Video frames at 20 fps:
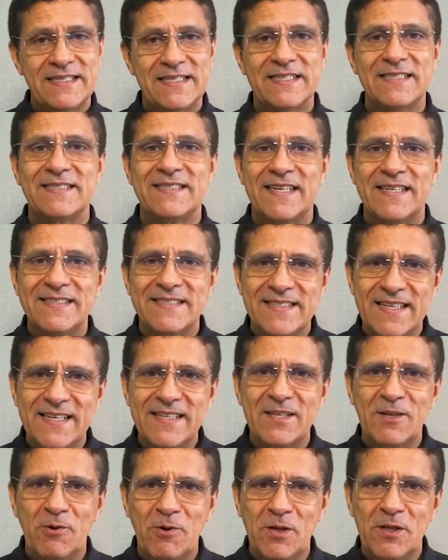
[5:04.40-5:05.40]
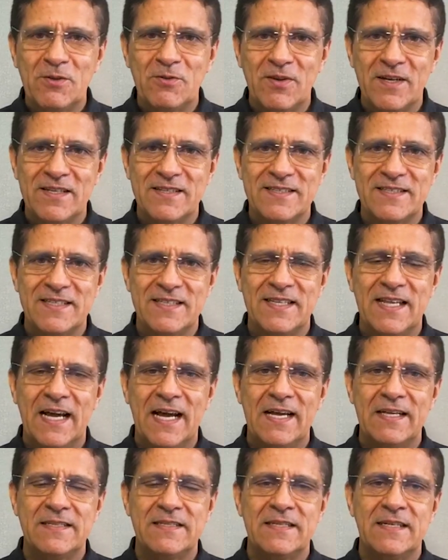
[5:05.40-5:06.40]
ele tinha 68 anos de
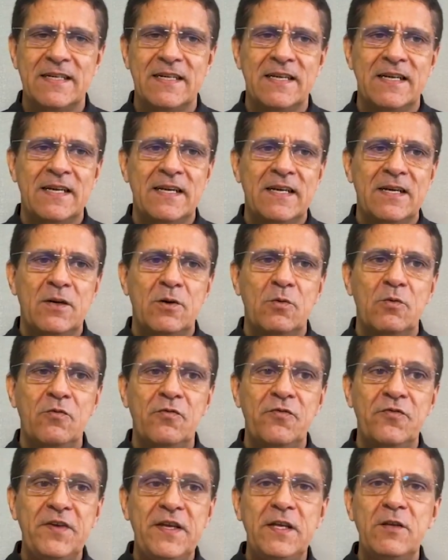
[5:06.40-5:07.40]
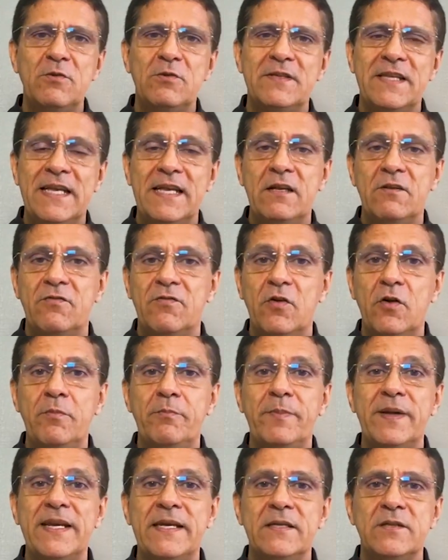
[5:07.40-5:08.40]
idade, o filho dele
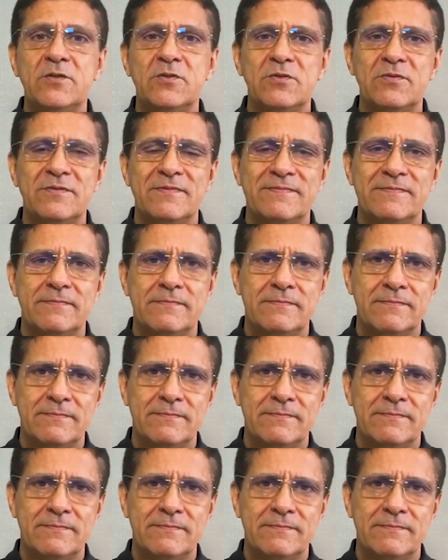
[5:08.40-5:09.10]
foi preso.